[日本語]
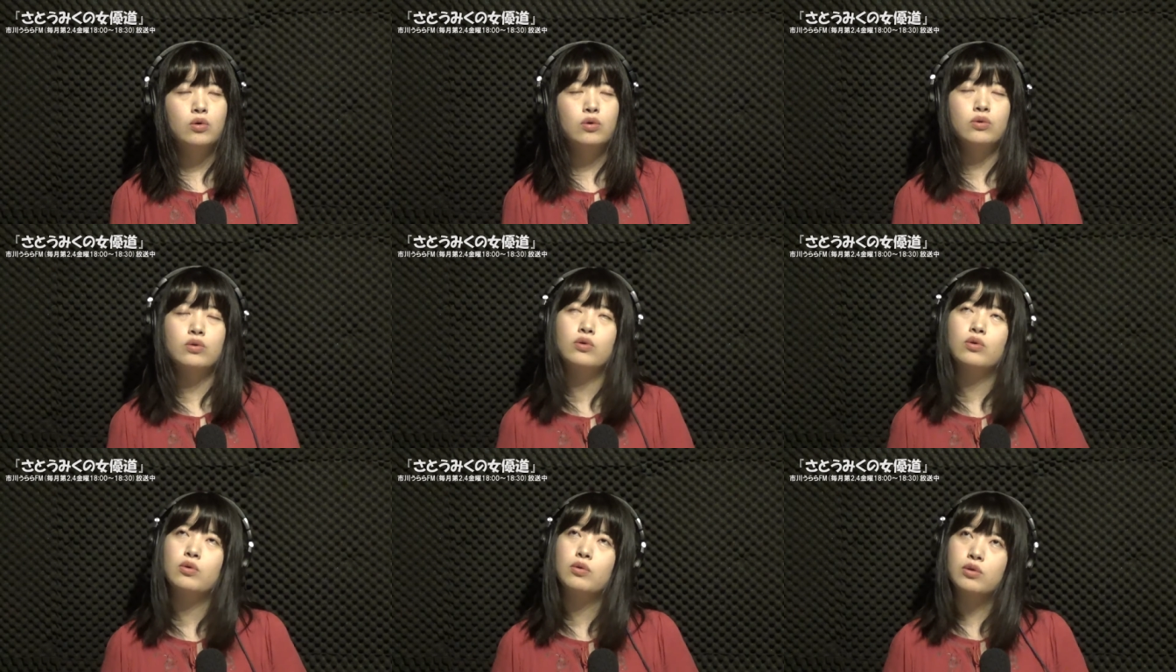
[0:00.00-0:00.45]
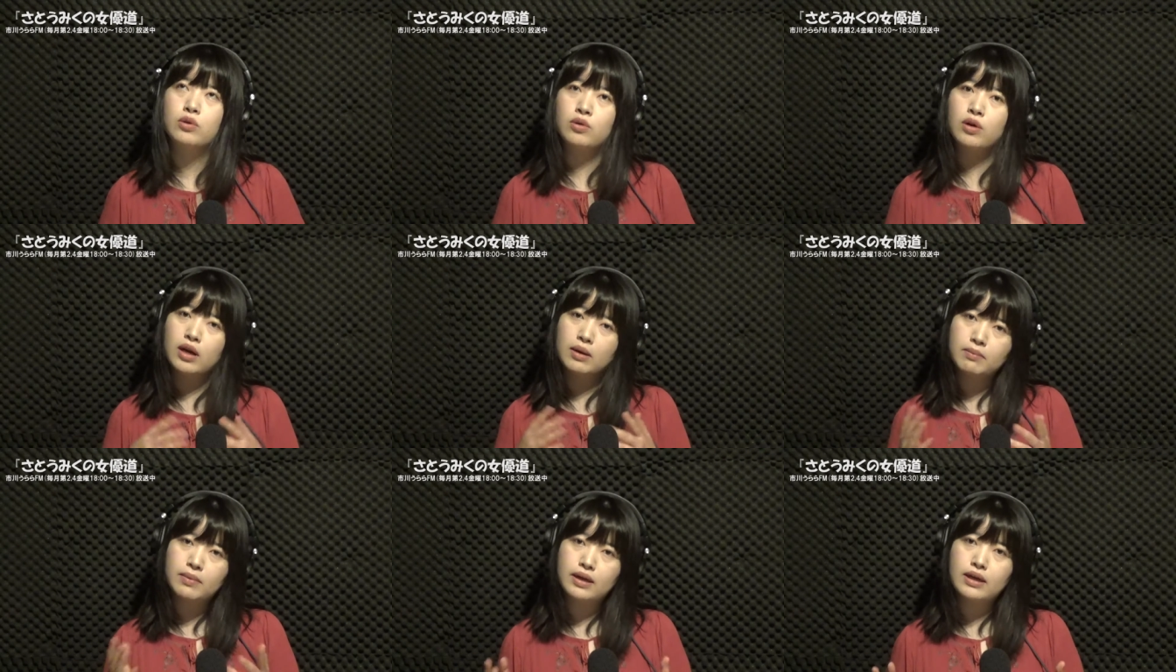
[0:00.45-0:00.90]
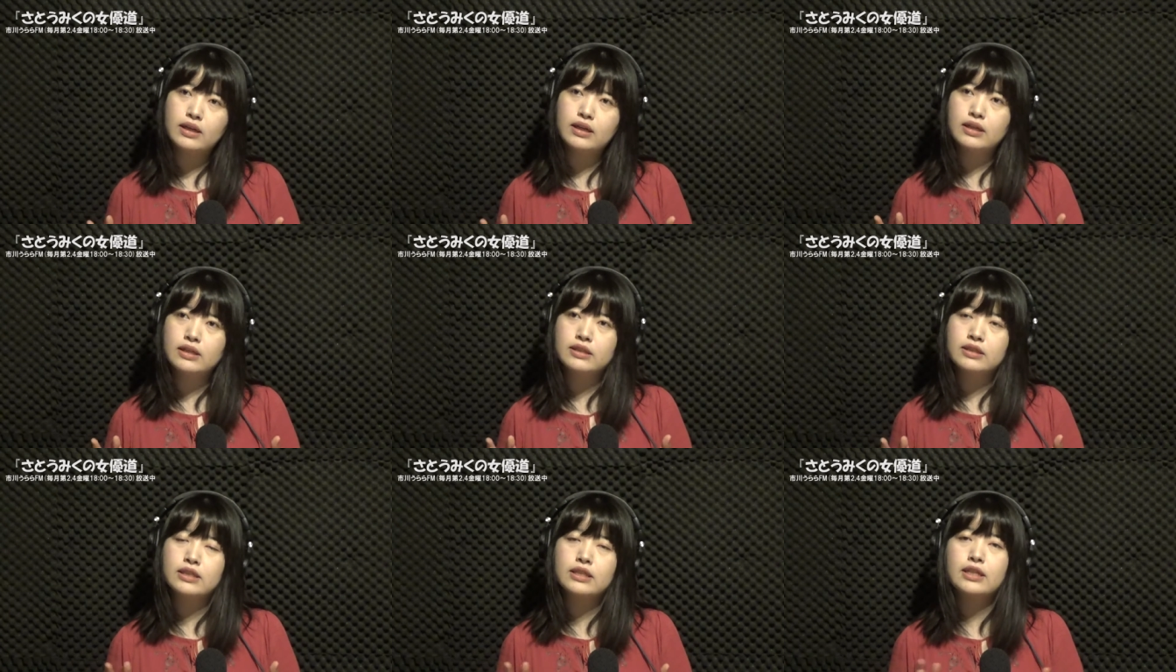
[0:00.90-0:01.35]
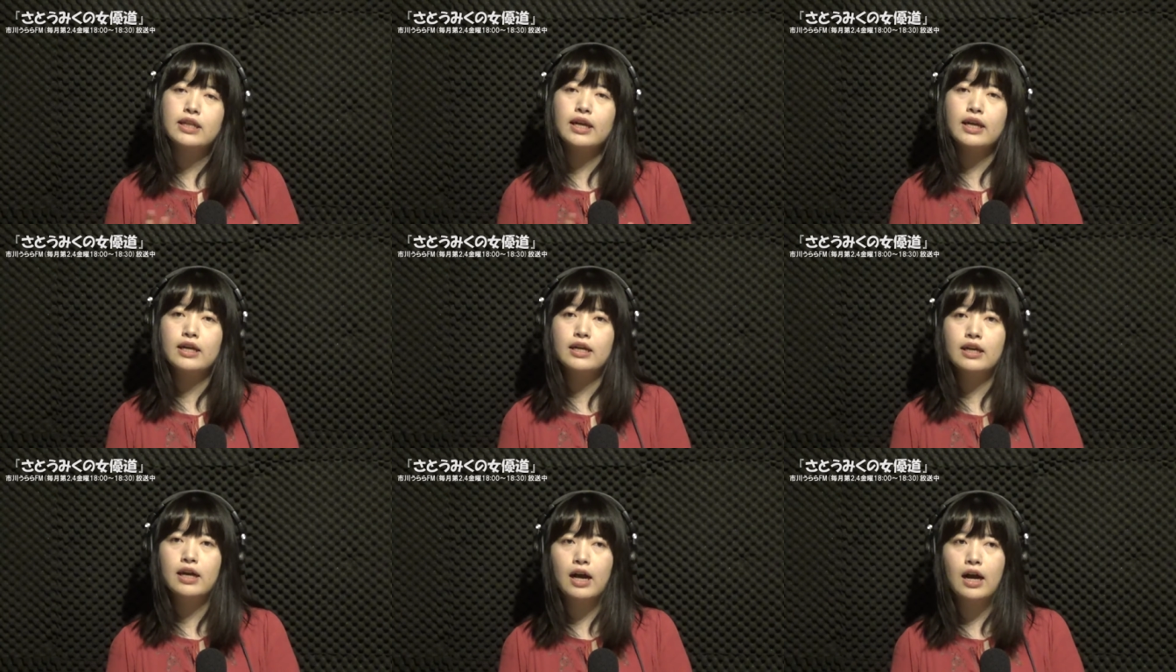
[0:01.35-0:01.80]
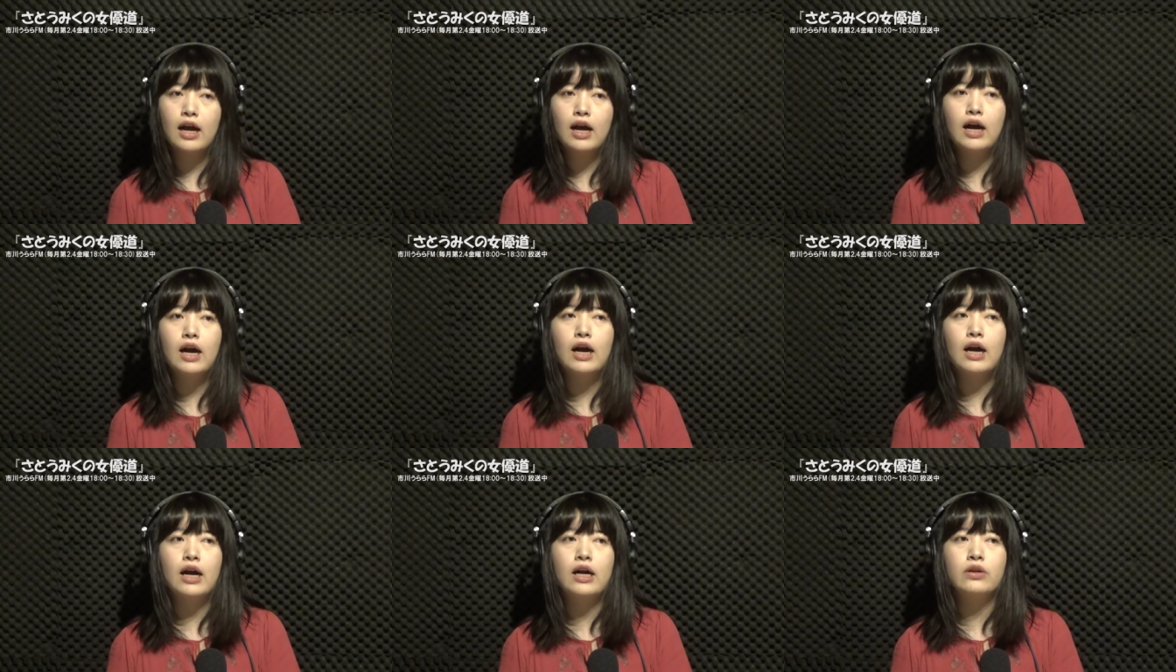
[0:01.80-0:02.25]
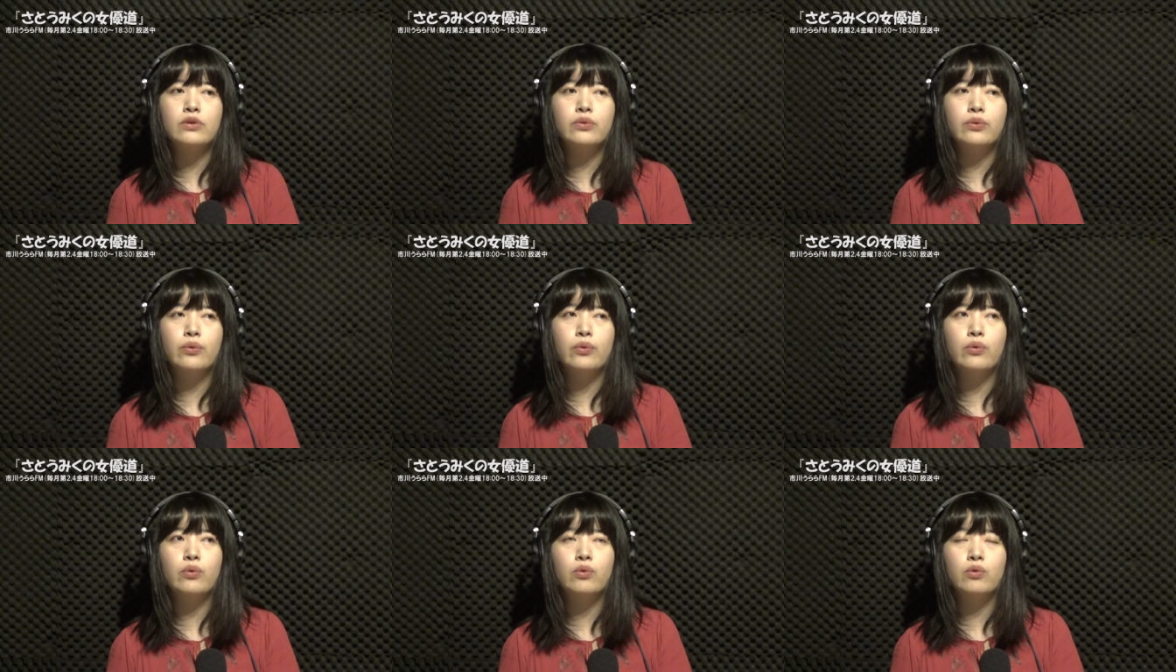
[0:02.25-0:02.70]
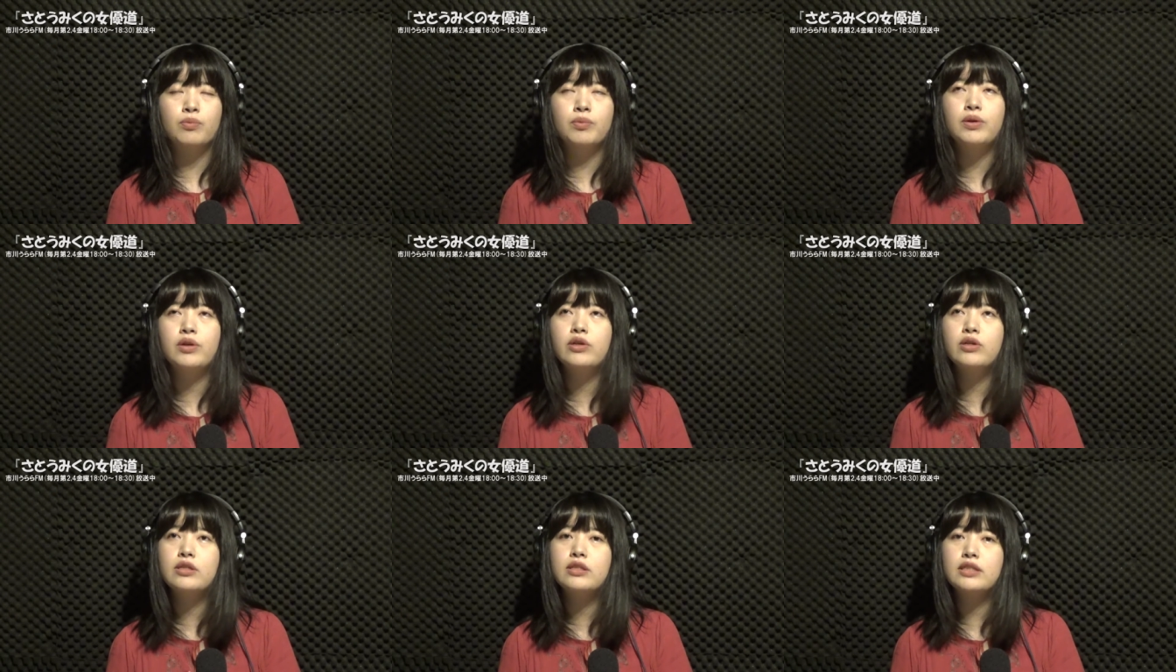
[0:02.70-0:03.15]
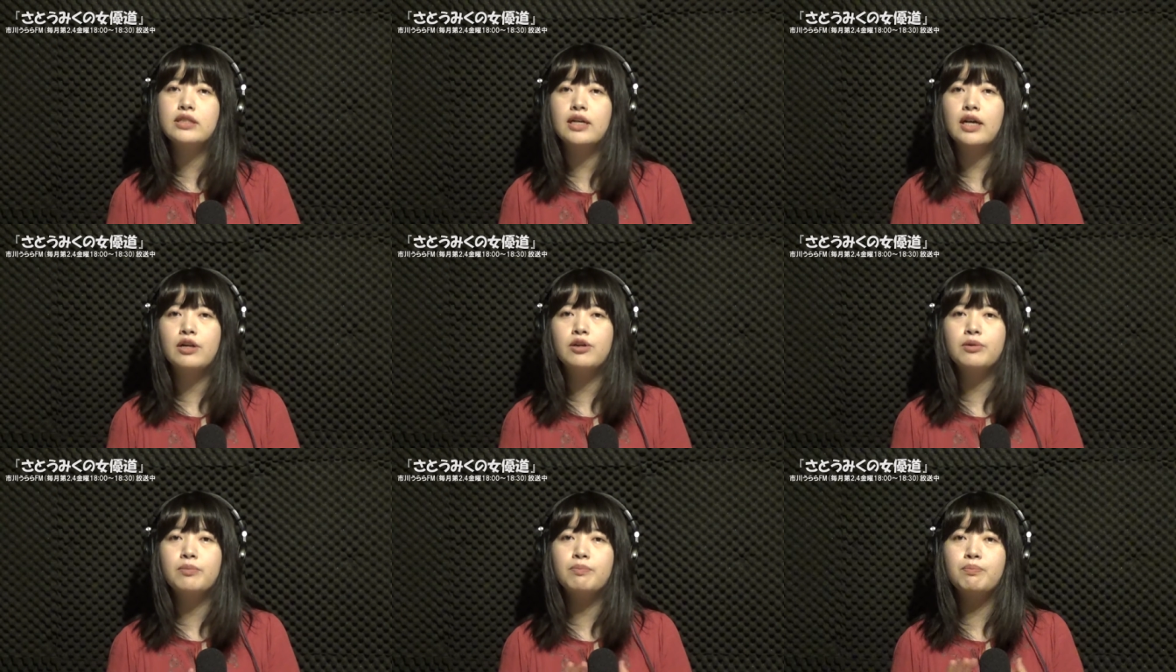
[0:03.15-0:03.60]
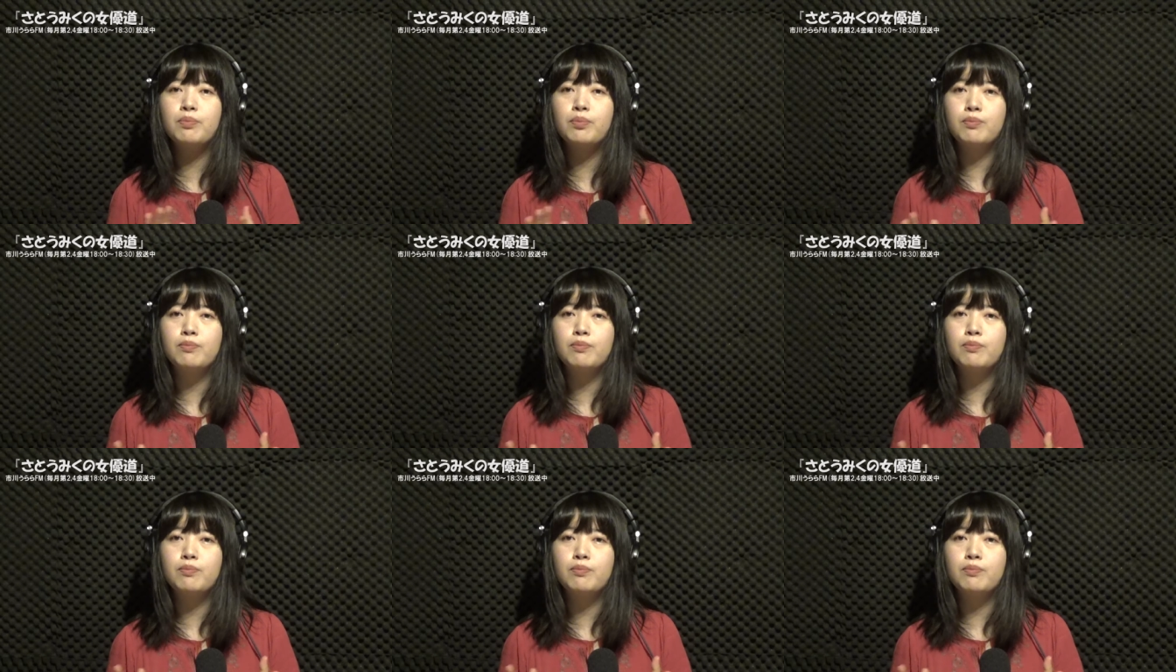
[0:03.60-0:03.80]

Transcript: このドラマ自体があのこうミュージカル